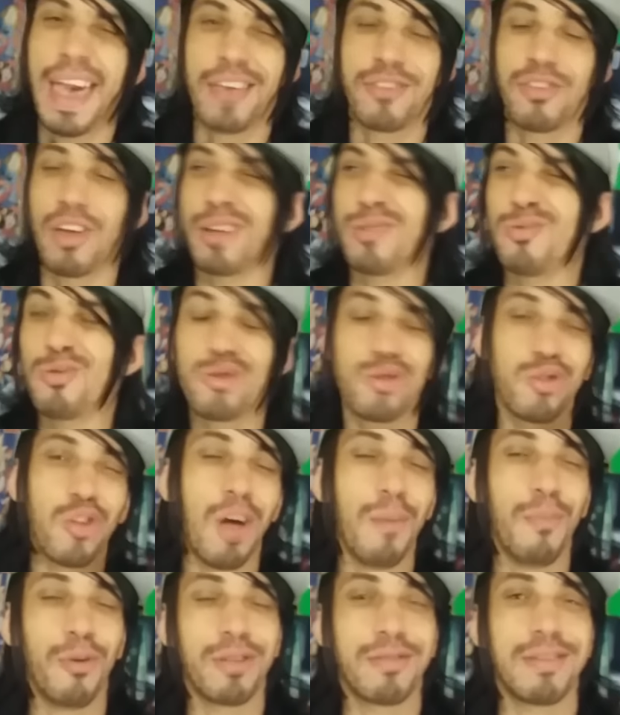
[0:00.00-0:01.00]
É, só que não
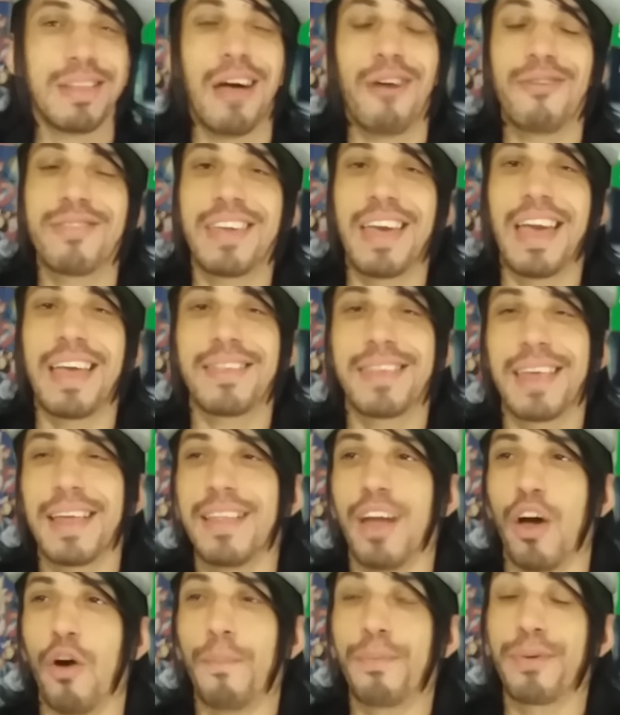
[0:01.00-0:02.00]
ajudou muito na audiência,
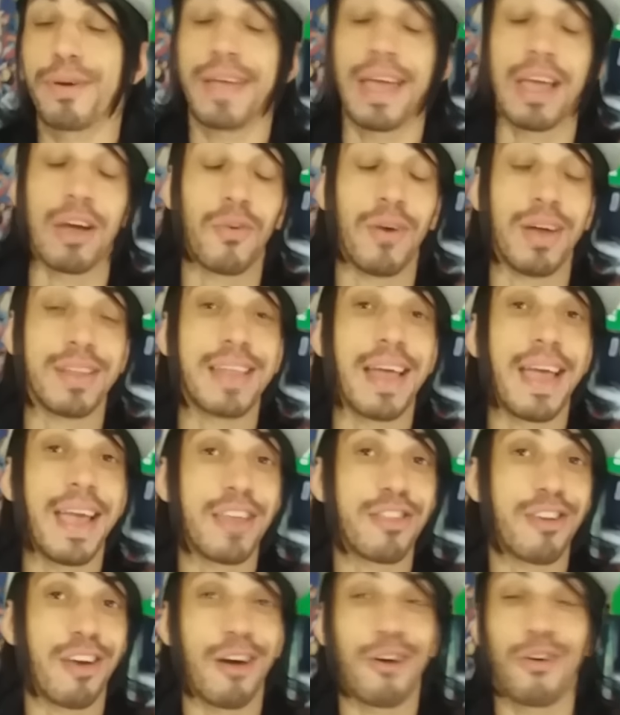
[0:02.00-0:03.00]
não. Porque enquanto a
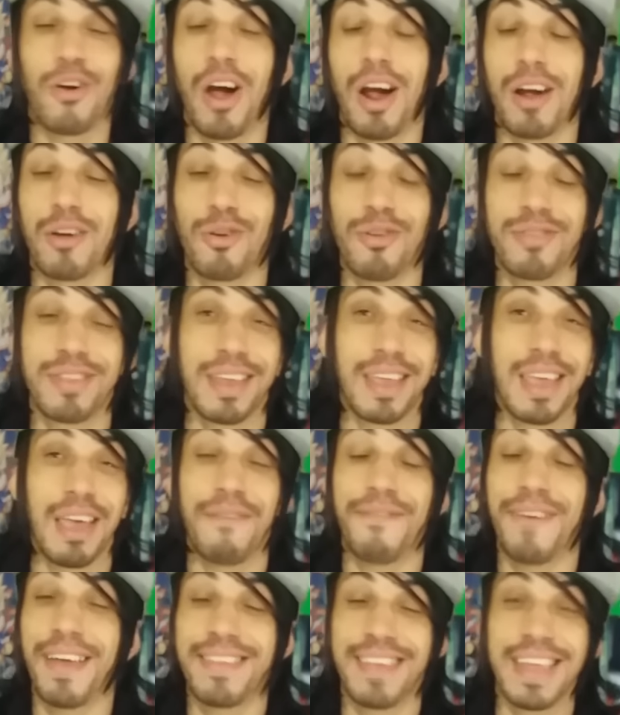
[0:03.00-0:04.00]
Rede Record
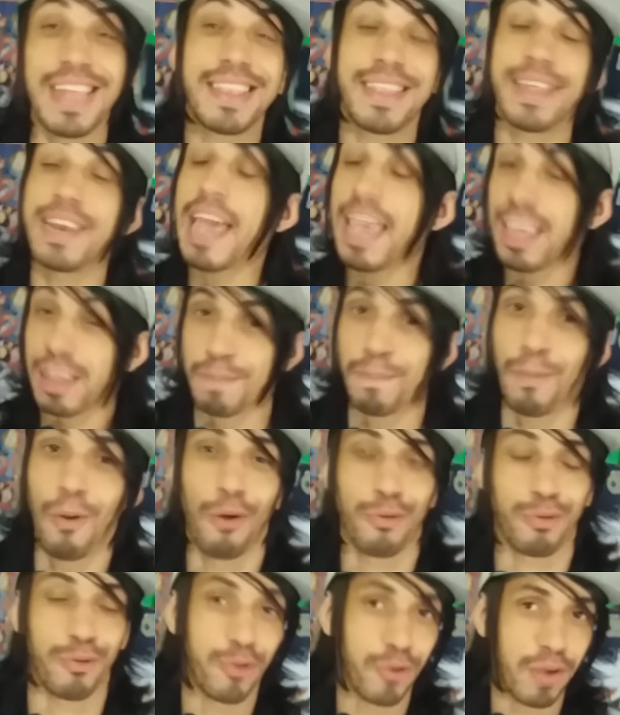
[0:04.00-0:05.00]
conseguia fazer 3
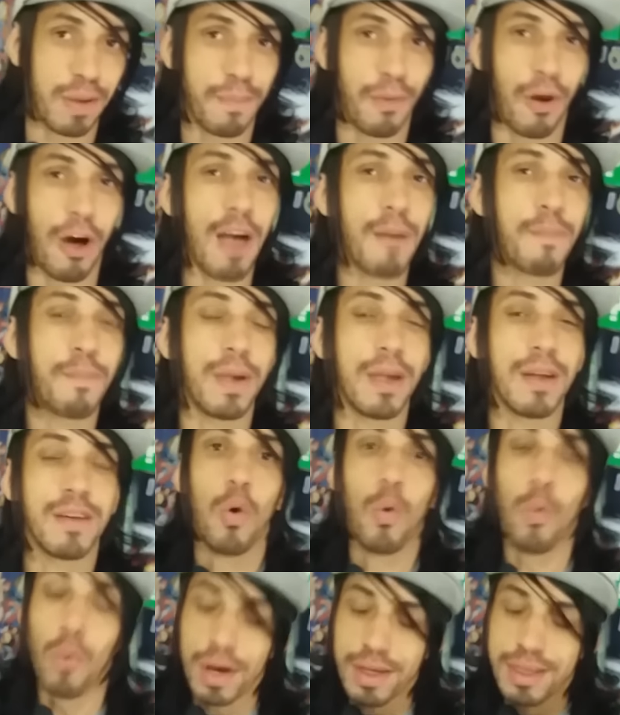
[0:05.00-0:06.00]
pontos no Ibope,
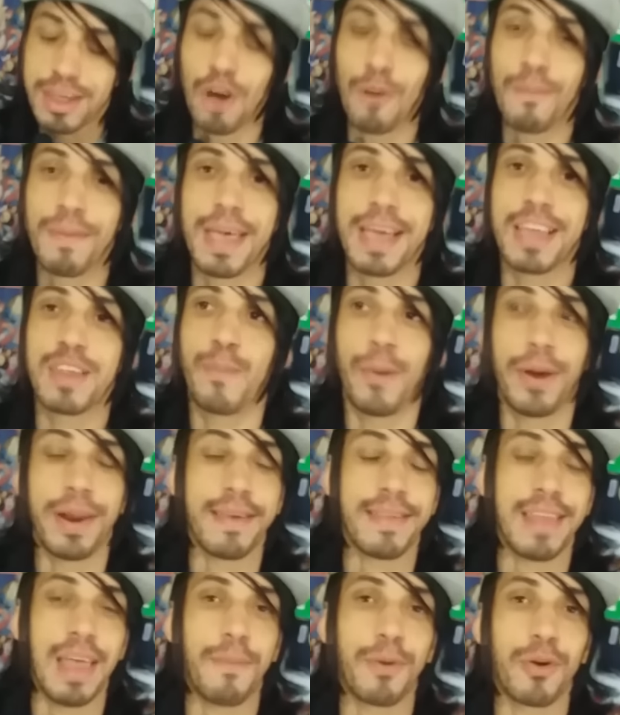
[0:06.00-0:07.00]
o Angel Mix, por
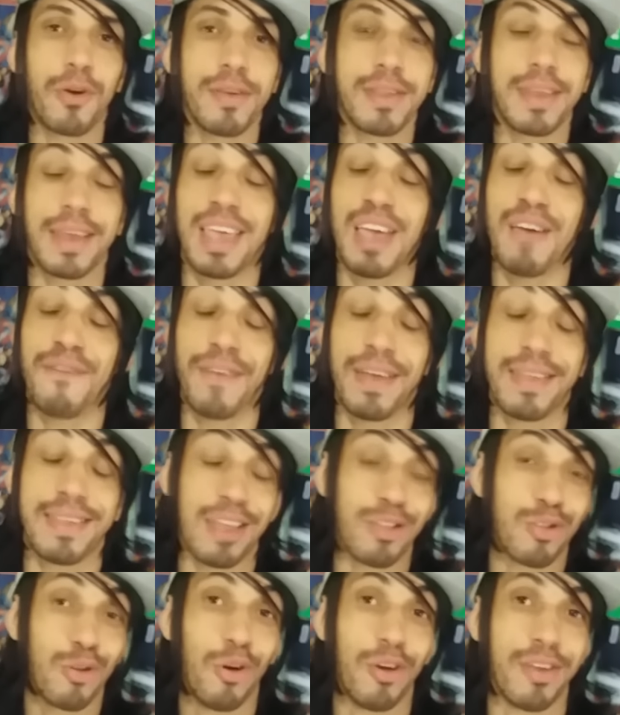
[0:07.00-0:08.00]
exemplo, conseguia
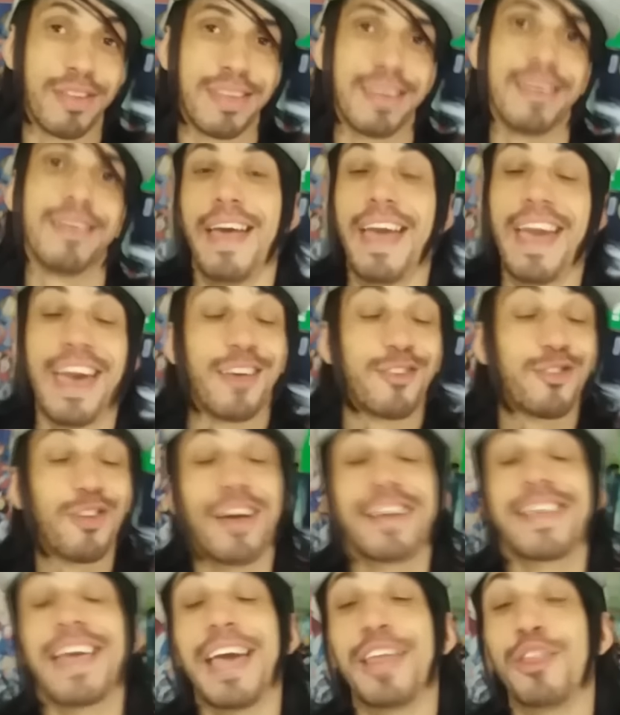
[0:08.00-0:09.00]
fazer 12. É,
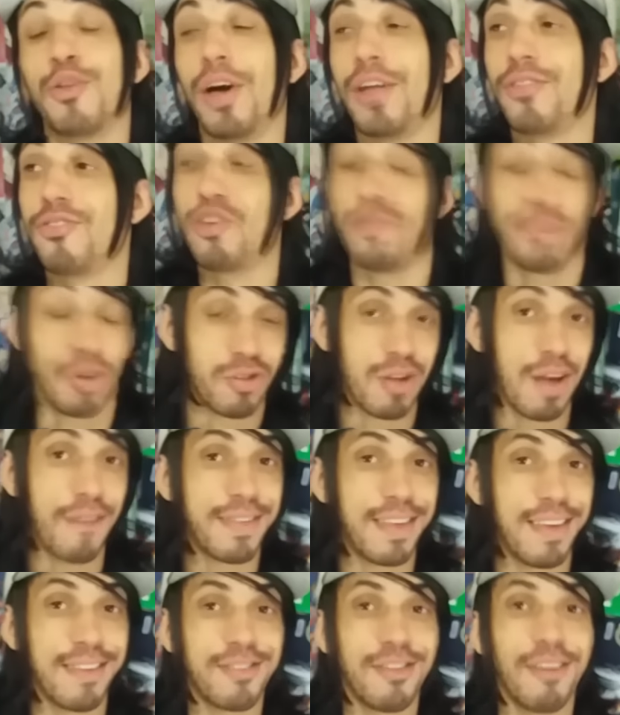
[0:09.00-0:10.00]
só que aí no ano de
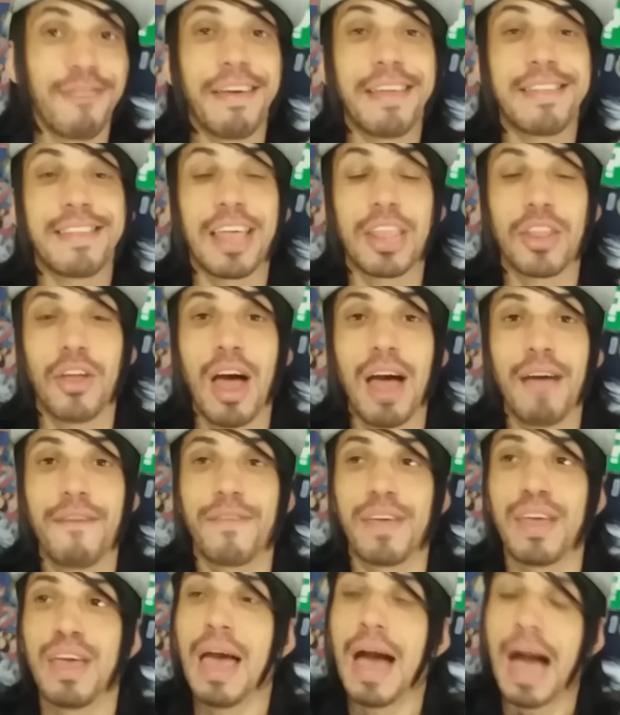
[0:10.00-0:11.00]

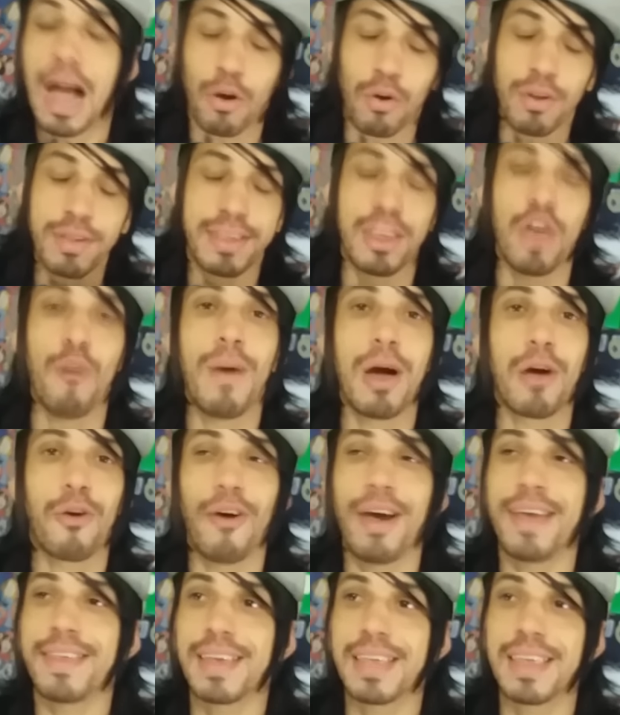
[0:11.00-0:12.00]
1999, aconteceu uma
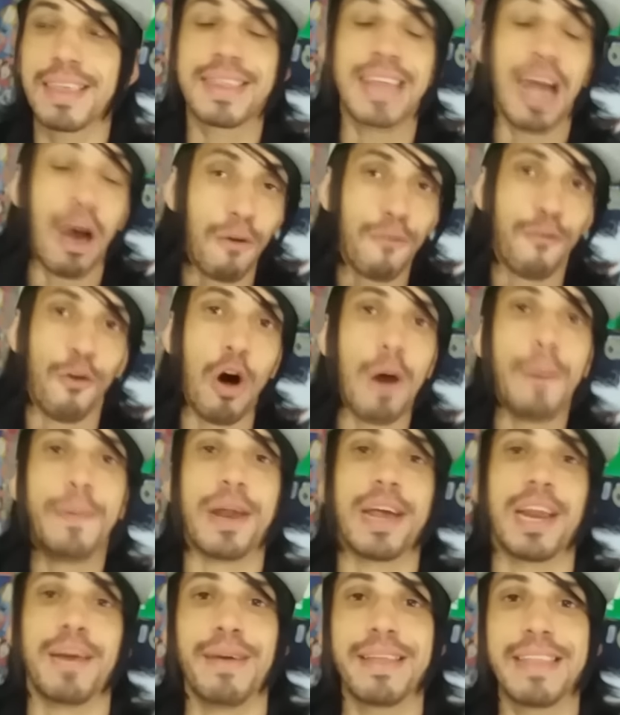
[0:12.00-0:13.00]
coisa que salvou o
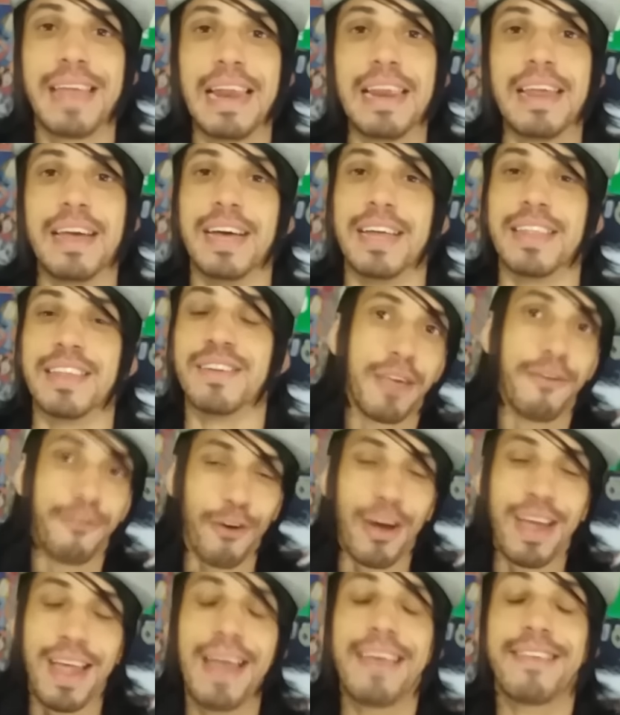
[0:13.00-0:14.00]
programa da Eliana, que
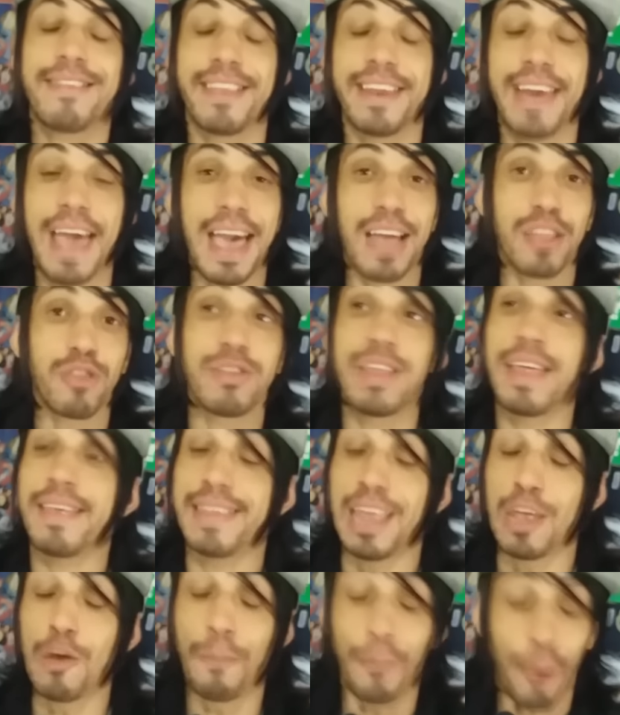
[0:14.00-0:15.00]
foi a estreia do desenho